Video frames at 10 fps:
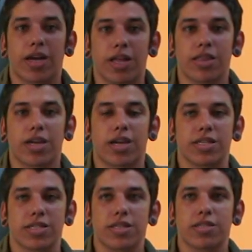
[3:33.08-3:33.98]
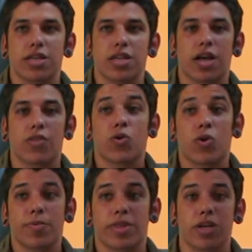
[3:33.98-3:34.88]
grandes que existe, llegando
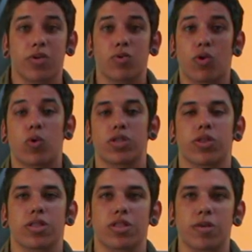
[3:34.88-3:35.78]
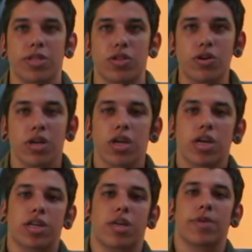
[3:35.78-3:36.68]
a medir unos 4 centímetros,
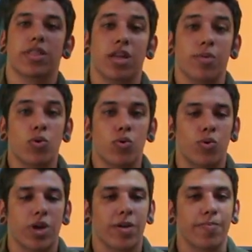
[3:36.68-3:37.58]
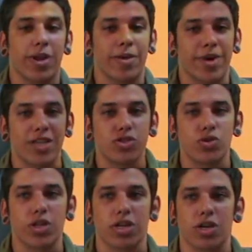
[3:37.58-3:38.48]
y también tenemos un ejemplar
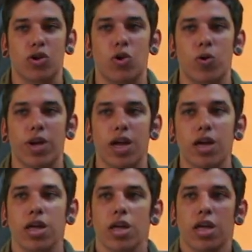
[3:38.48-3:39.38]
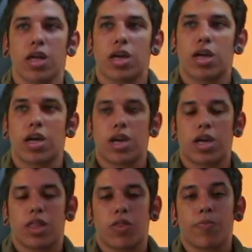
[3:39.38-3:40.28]
macho de King Cobra, 2
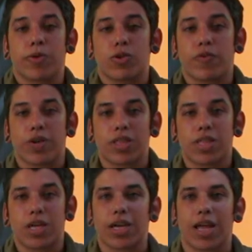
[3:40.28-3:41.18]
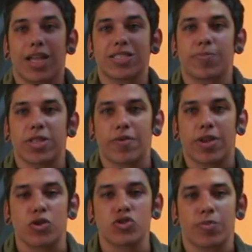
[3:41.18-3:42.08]
eh, metros 20, que es la serpiente
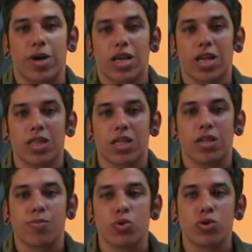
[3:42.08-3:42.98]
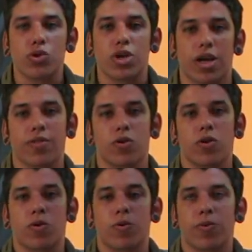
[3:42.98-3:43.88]
venenosa más grande del mundo,
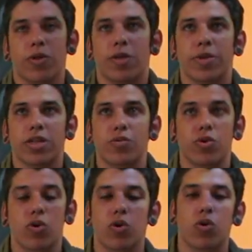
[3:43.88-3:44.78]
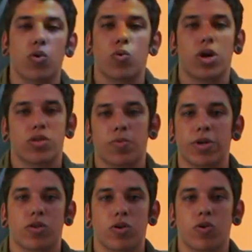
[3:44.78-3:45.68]
llegando a poder medir unos 4
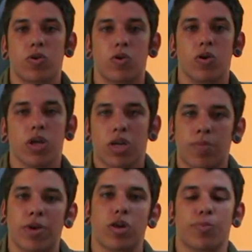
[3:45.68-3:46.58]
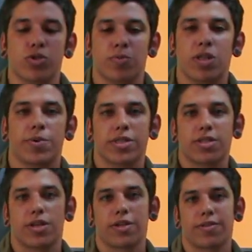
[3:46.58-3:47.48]
metros y medio aproximadamente.